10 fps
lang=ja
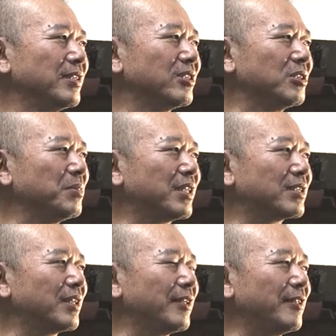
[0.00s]
積み重
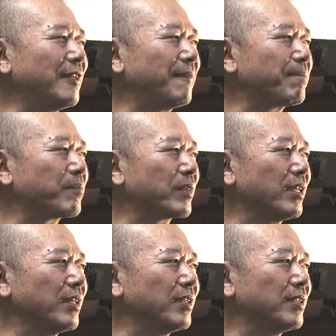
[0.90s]
ねて、
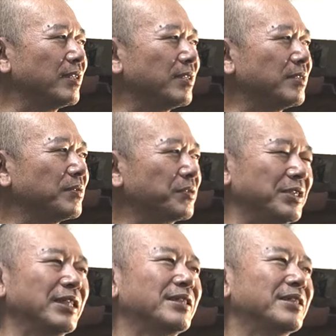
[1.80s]

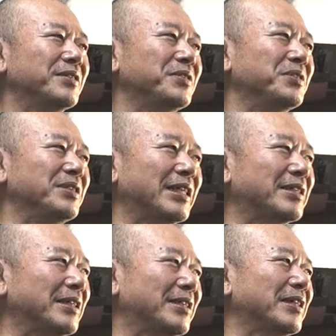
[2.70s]
複雑なルールになっ
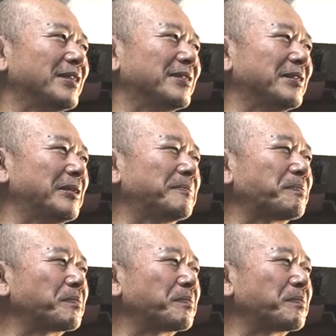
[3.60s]
ていったんですね。